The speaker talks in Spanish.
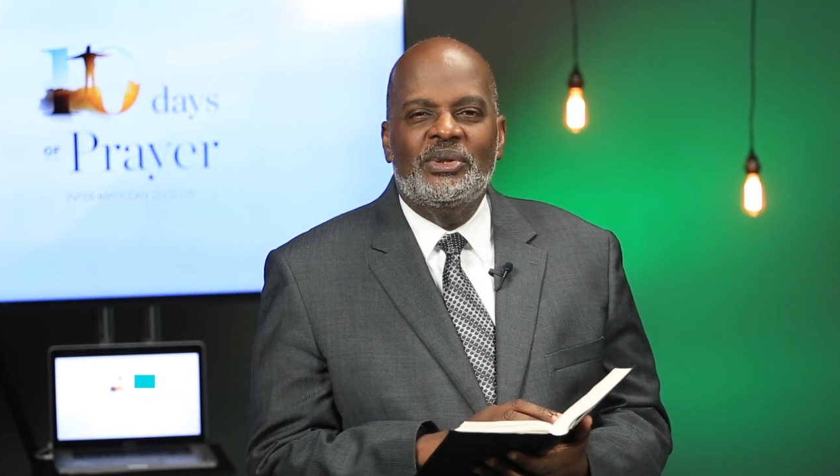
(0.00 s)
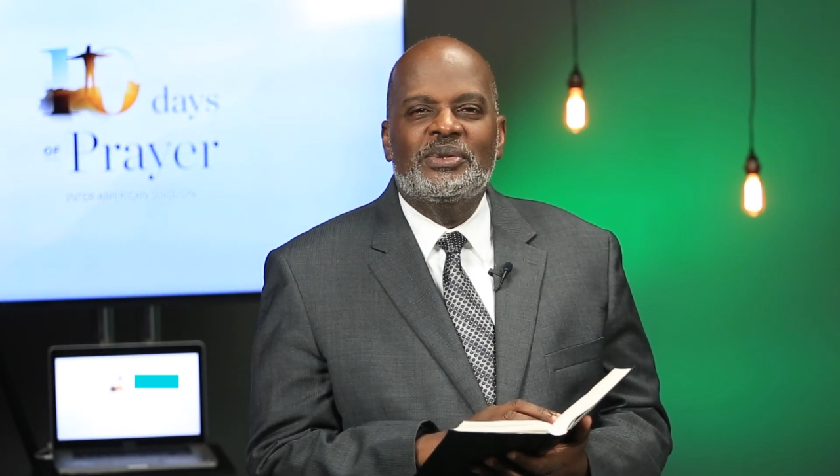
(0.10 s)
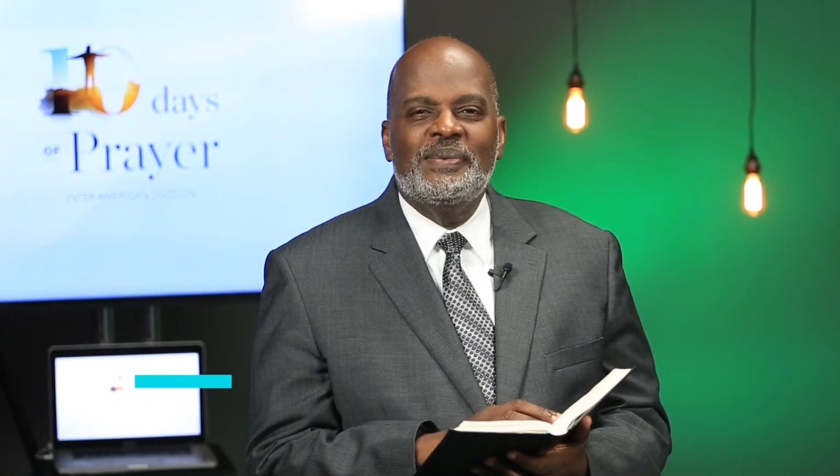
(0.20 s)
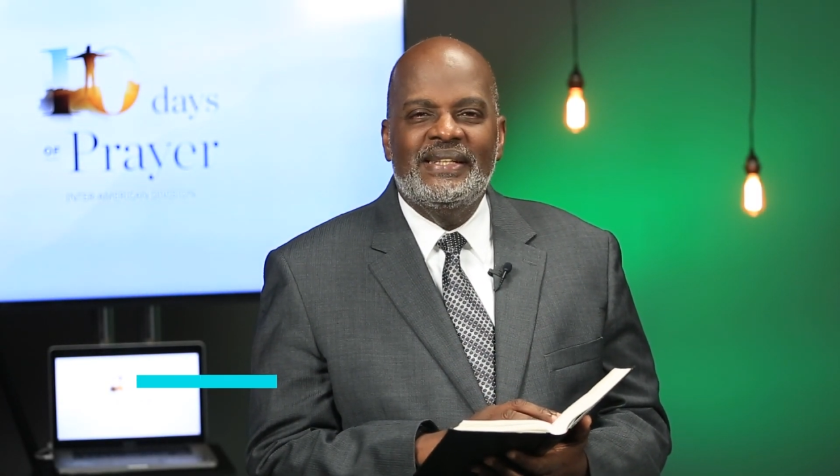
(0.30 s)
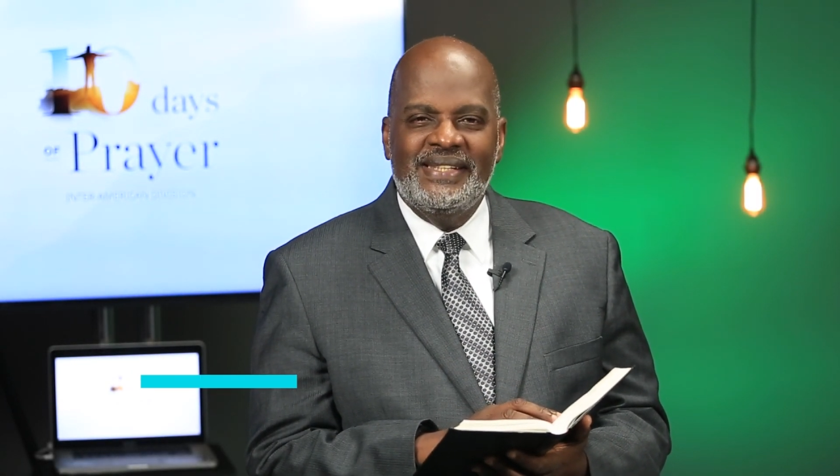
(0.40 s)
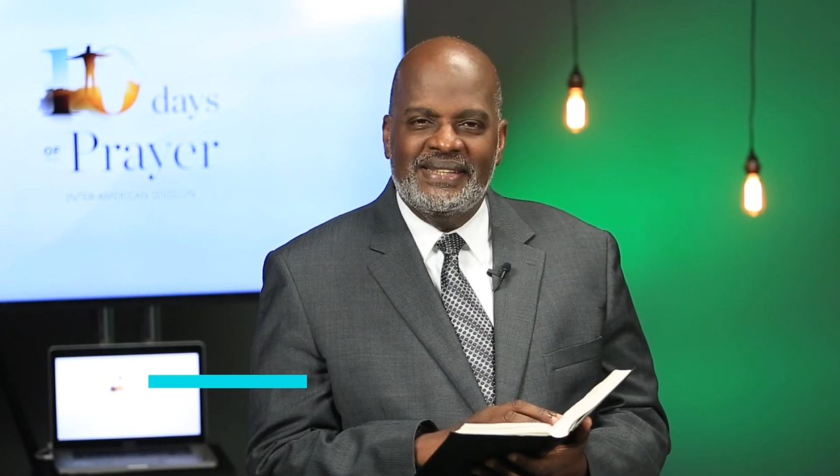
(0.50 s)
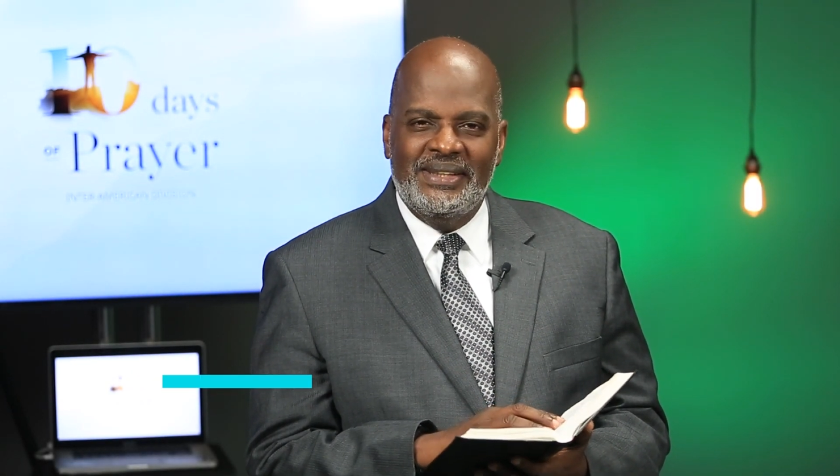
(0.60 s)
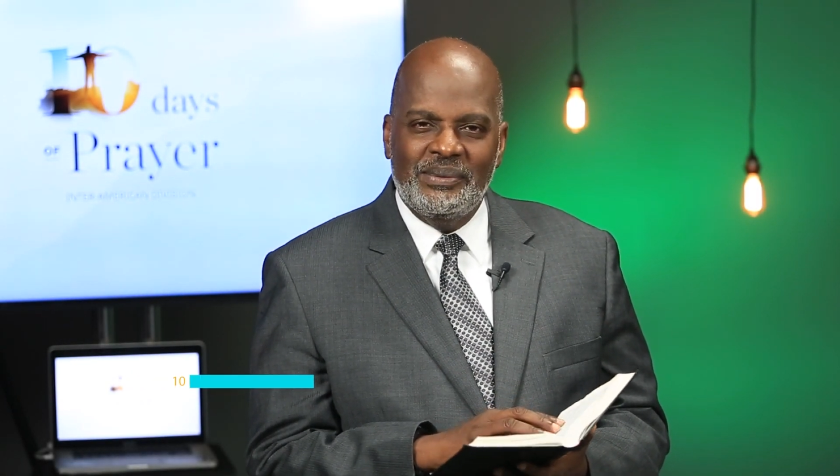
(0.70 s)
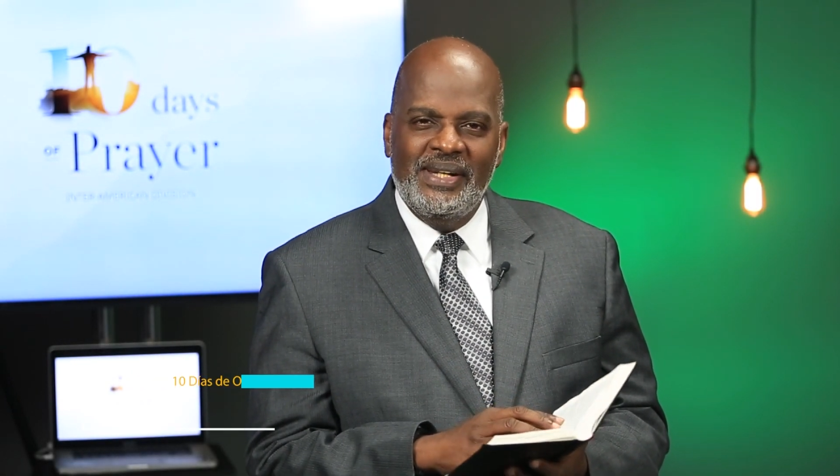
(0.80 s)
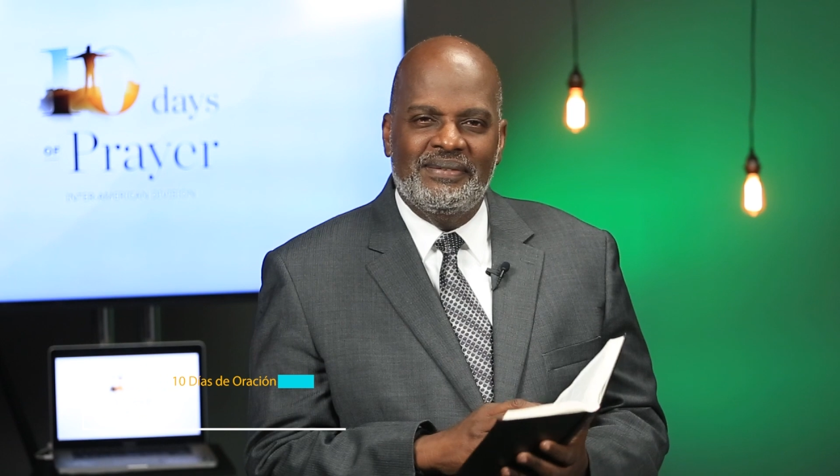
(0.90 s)

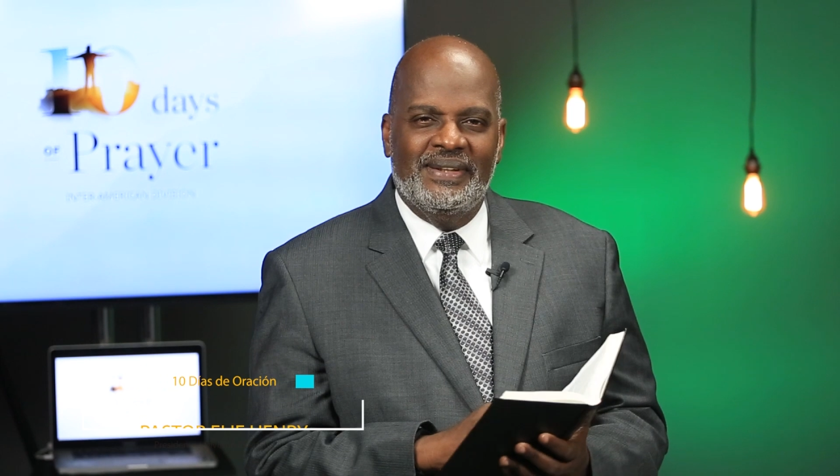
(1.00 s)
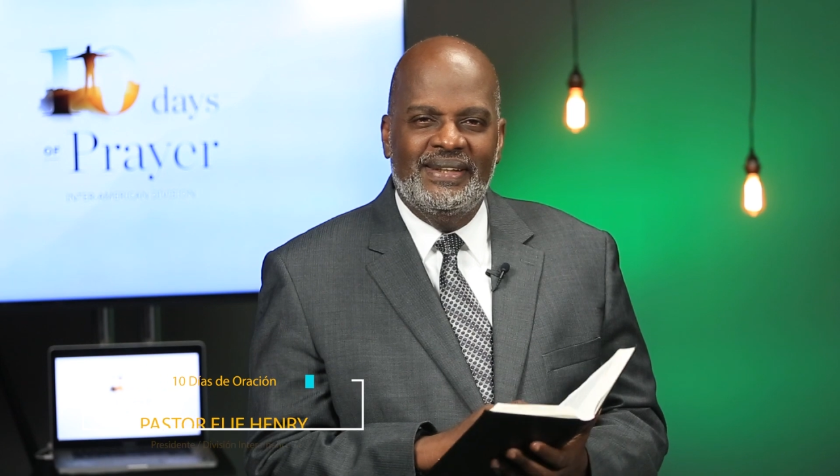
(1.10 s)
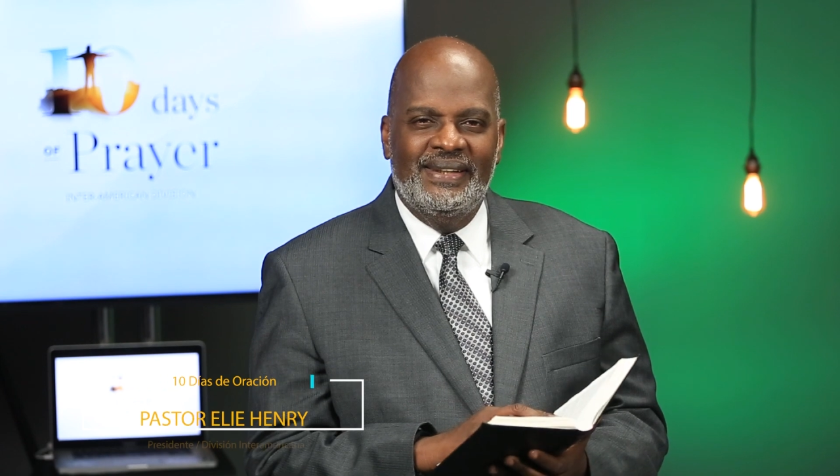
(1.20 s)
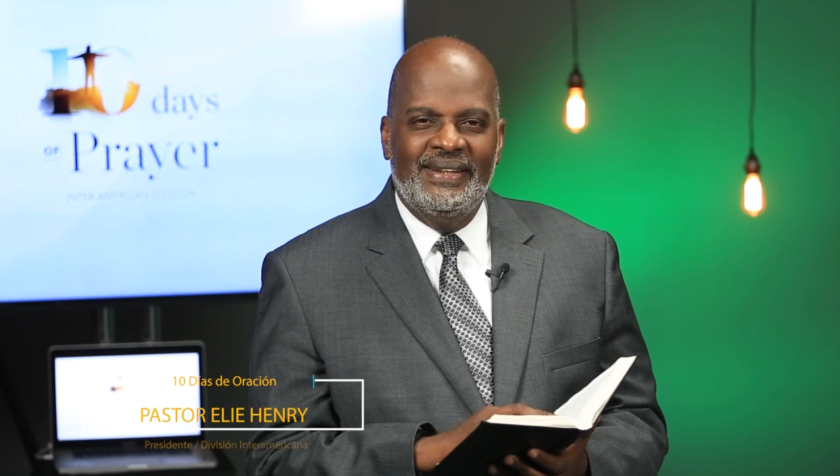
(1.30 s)
2019